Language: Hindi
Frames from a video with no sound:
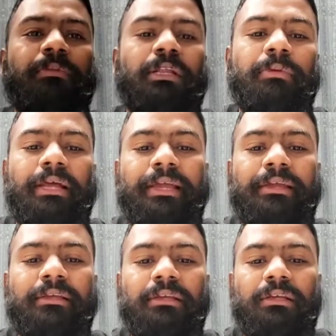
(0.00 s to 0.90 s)
आपके लिए बनाया
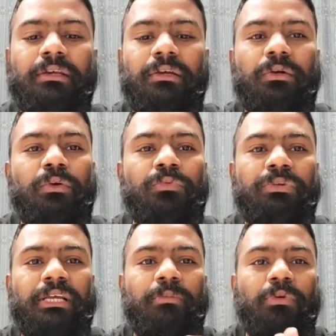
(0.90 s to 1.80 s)
है
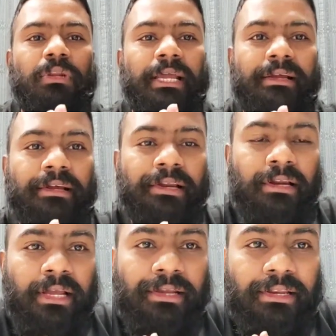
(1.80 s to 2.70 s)
होपफुली आप लोग लाइक कर,
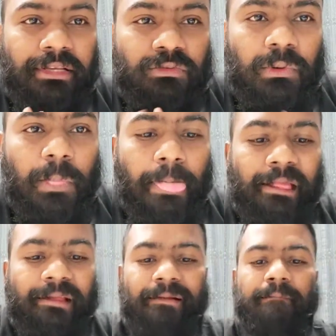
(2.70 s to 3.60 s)
लाइक करेंगे इसमें
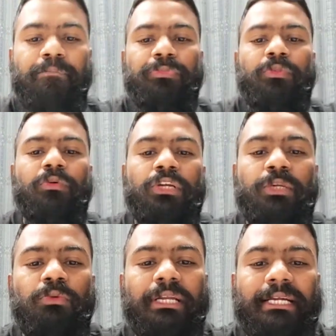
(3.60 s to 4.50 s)
तो
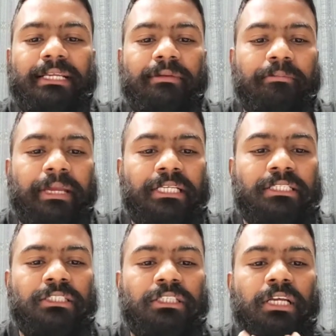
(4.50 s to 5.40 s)
डीमोटेक्टिक
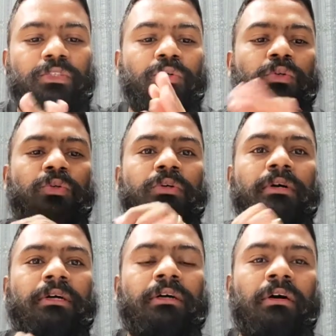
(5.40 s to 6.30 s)
मेन्स का जो
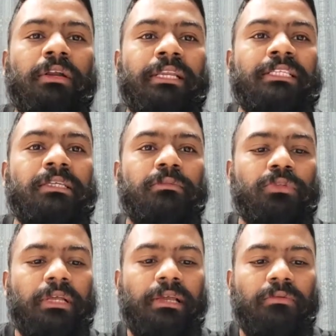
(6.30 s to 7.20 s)
ऑर्गेनिज्म
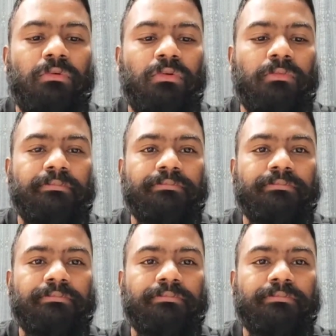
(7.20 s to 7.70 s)
होता है वो